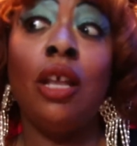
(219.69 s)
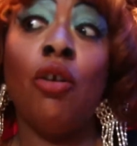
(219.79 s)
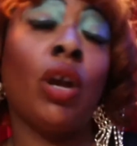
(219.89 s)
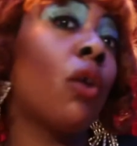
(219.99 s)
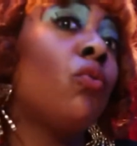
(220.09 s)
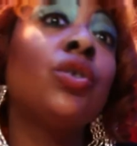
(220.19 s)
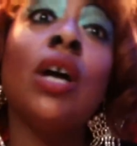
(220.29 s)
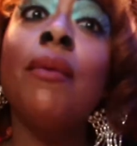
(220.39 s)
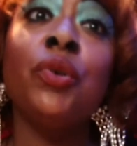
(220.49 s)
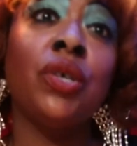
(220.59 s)
de lo que
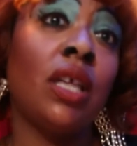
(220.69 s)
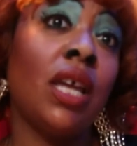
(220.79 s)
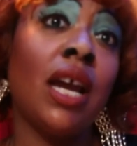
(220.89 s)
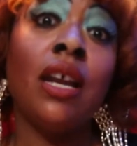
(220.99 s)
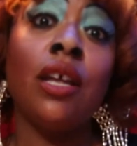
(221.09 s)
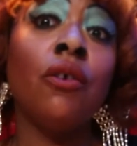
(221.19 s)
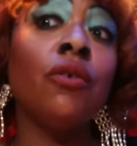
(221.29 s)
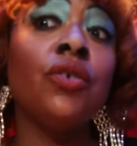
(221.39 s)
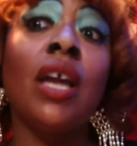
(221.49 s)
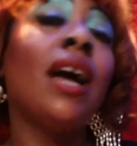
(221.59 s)
escuchamos a
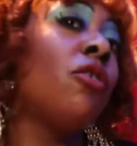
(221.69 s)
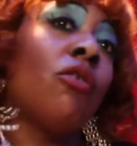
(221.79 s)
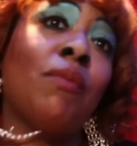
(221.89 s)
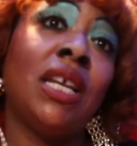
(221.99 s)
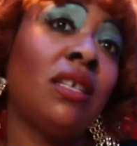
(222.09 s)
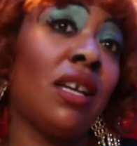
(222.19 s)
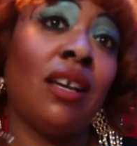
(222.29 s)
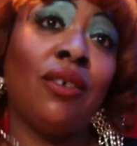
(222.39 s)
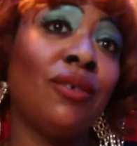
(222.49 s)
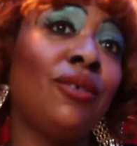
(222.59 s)
diario se ha
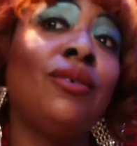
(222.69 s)
normalizado.